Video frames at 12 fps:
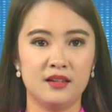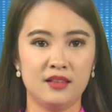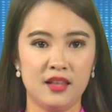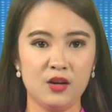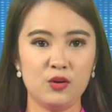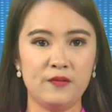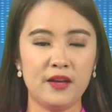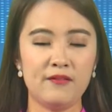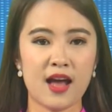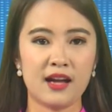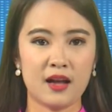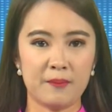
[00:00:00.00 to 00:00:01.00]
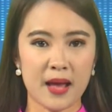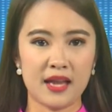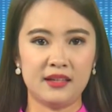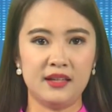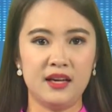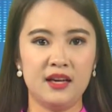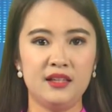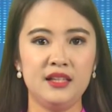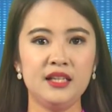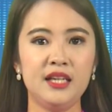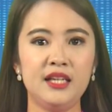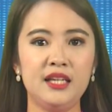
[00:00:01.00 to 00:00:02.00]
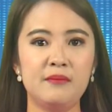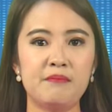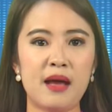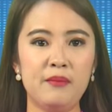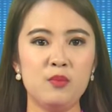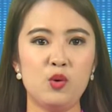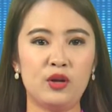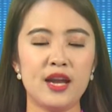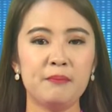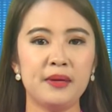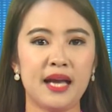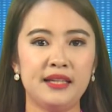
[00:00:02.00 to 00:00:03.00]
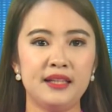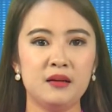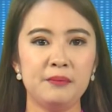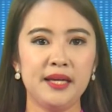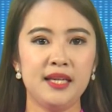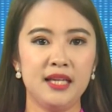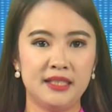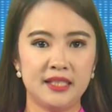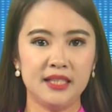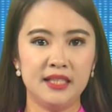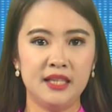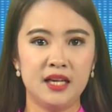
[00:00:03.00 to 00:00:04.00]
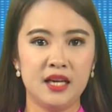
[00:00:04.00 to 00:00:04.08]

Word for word: Thưa quý vị và các bạn, nhân kỷ niệm 71 năm Ngày Thương binh Liệt sĩ,